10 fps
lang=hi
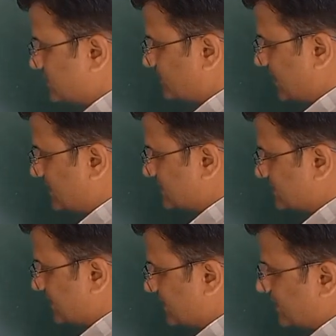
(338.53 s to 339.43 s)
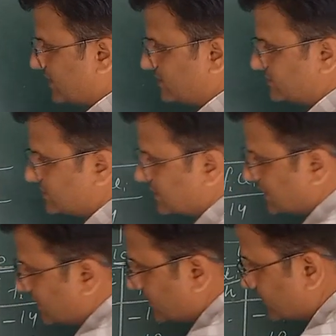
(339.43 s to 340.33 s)
से तो माइनस टेन आ गया
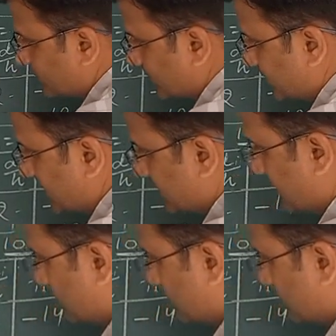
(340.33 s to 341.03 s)
फिफ्टीन